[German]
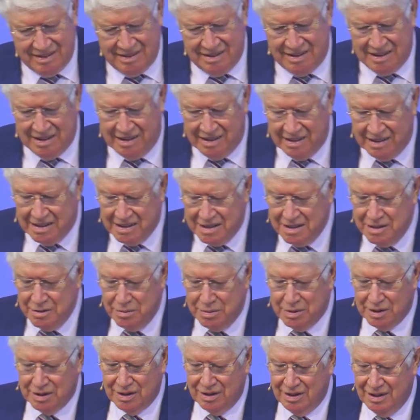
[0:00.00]
die
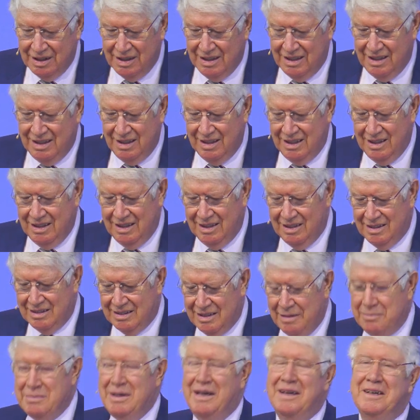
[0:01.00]
Liebe
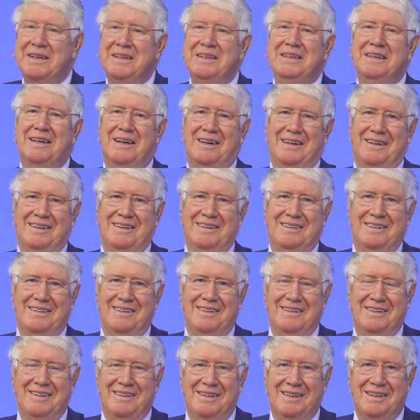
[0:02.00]
der Maria,
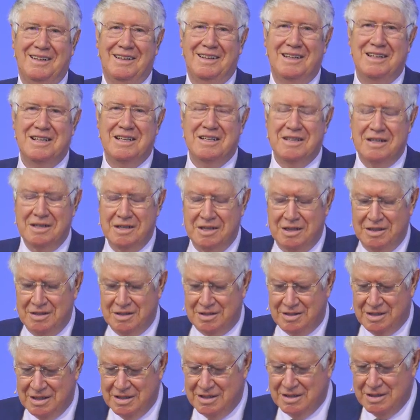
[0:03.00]

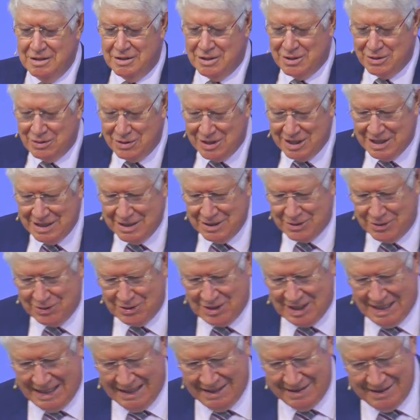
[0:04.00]
die sie zu
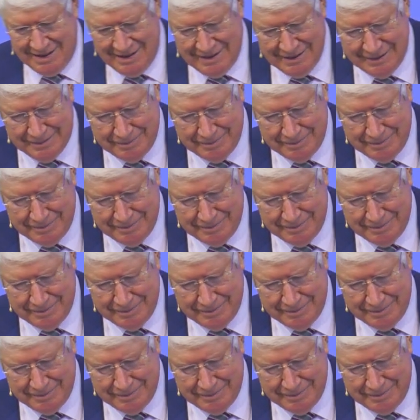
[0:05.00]
Jesus hatte.